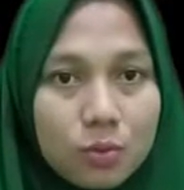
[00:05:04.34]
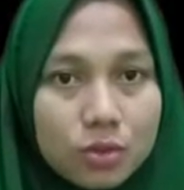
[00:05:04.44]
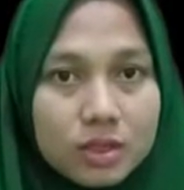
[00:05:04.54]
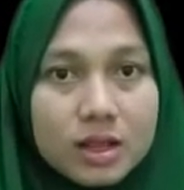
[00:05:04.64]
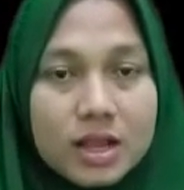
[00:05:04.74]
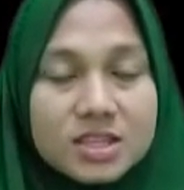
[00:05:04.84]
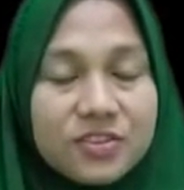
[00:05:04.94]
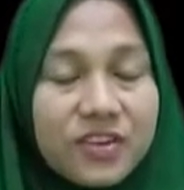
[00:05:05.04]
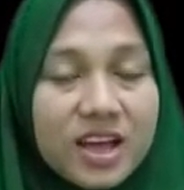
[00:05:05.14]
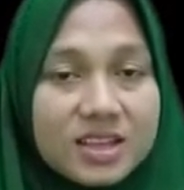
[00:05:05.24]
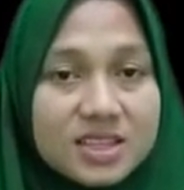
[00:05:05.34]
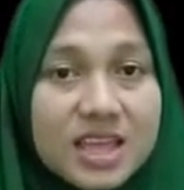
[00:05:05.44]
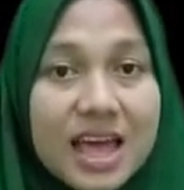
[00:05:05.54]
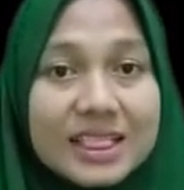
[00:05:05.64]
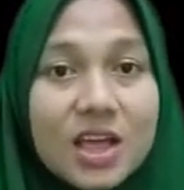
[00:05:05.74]
lumut klasifikasi
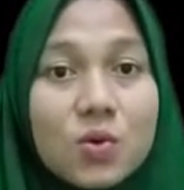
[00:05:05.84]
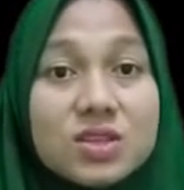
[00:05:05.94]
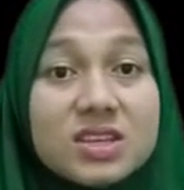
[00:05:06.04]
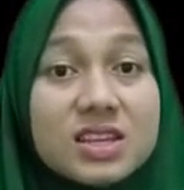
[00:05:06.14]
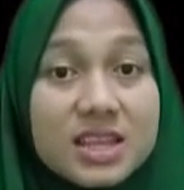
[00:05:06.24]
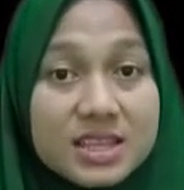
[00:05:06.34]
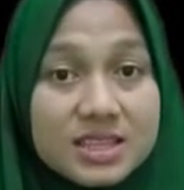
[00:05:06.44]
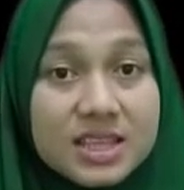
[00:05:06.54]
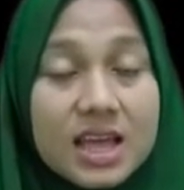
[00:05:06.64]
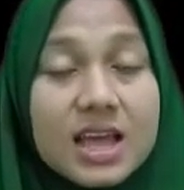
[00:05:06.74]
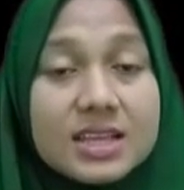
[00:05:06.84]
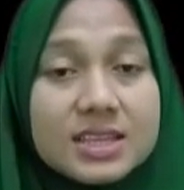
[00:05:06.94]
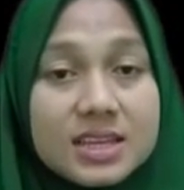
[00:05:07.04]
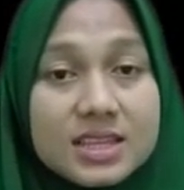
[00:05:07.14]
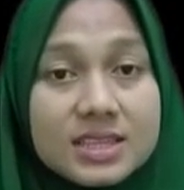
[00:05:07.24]
atau jenis
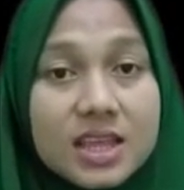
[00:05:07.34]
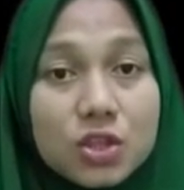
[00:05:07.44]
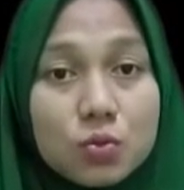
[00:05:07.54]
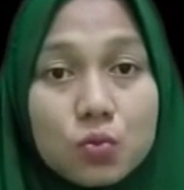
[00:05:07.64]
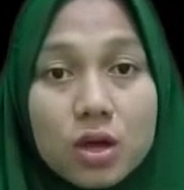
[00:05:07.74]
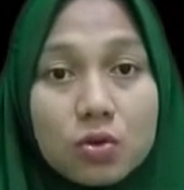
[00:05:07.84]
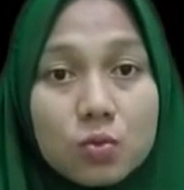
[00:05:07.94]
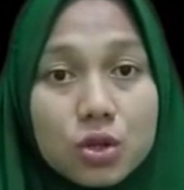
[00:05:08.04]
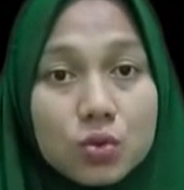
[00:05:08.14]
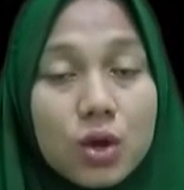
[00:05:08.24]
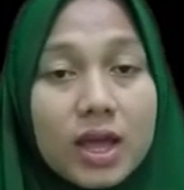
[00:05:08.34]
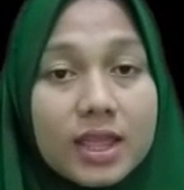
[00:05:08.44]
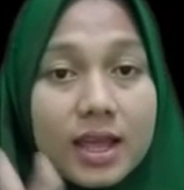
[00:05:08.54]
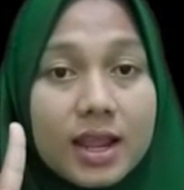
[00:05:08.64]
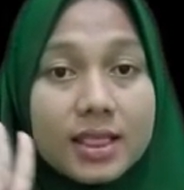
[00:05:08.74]
Jenis dari tumbuhan lumut itu
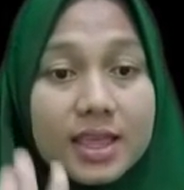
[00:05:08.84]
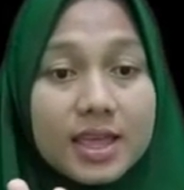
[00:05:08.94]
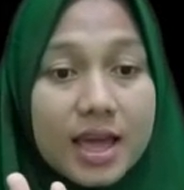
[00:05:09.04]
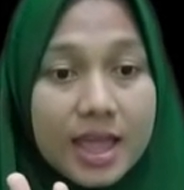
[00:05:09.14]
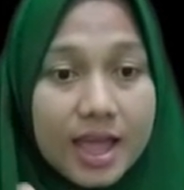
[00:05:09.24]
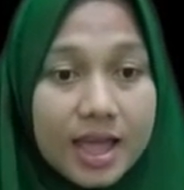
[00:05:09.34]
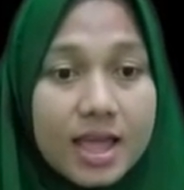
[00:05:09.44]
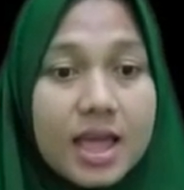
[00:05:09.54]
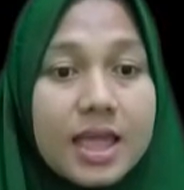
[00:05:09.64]
hanya ada tiga ya.